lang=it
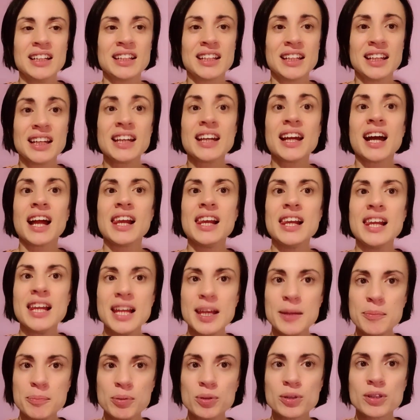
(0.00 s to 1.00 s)
che
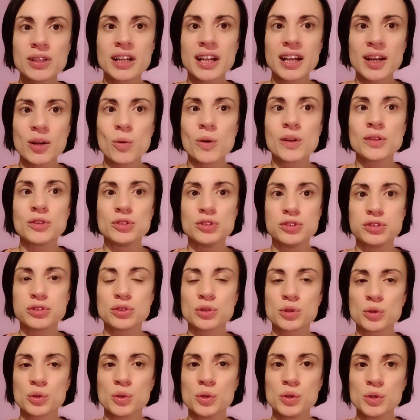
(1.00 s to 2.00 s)
all'epoca quando si
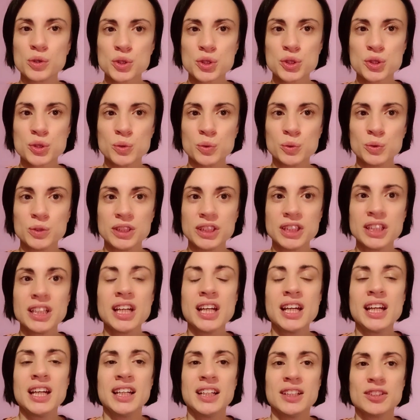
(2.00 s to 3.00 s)
sono conosciuti,